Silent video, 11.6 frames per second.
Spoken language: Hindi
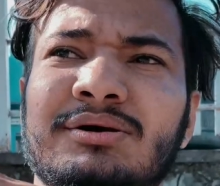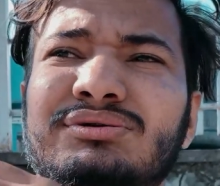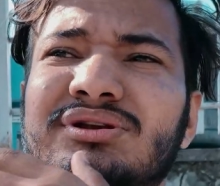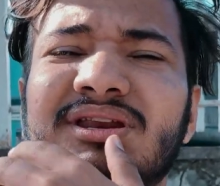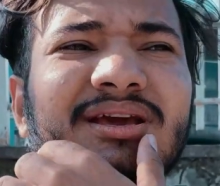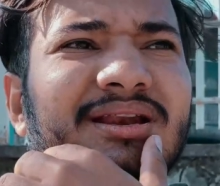आउट
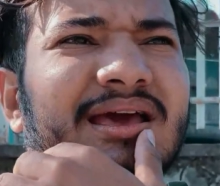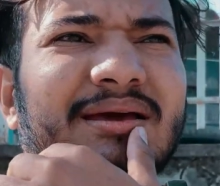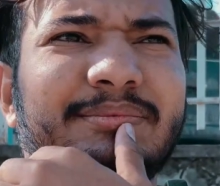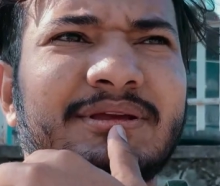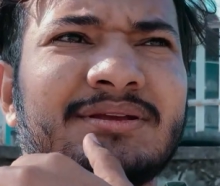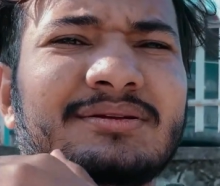ही निकला है
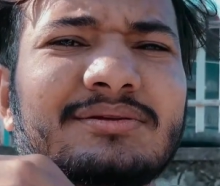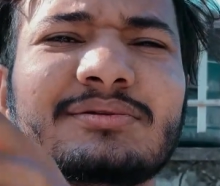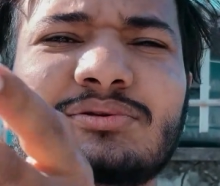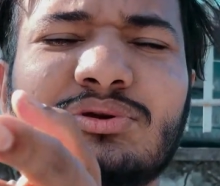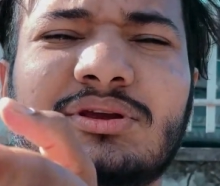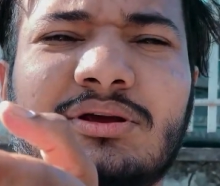अभी
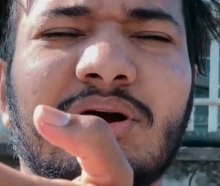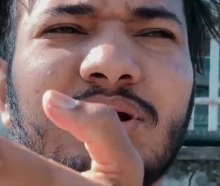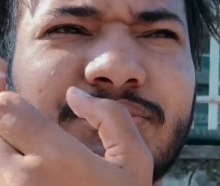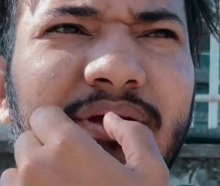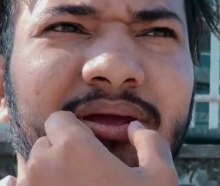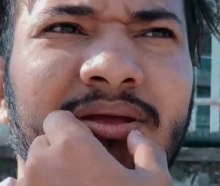जो रिकॉर्ड
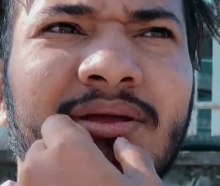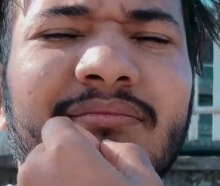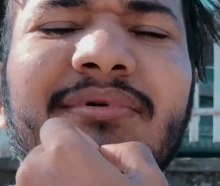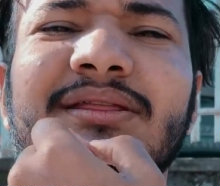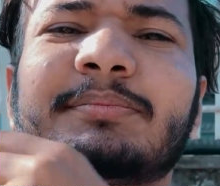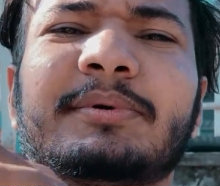हुआ है
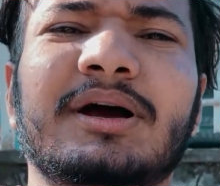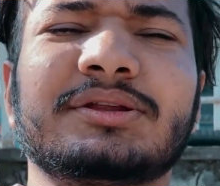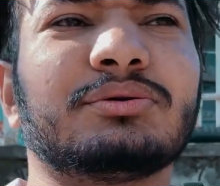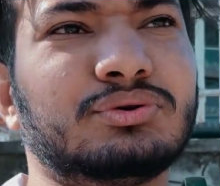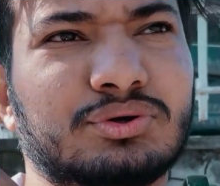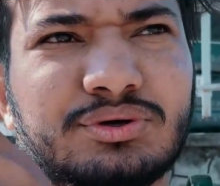वैसे पांच
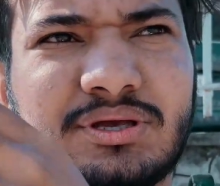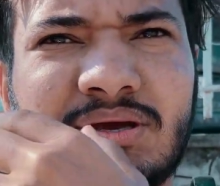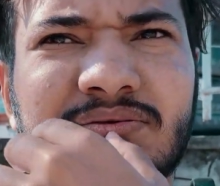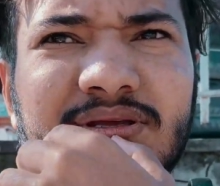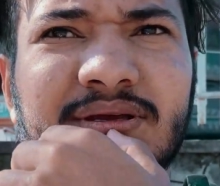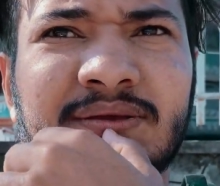आउट हो गए हैं
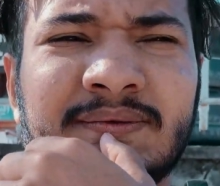उनके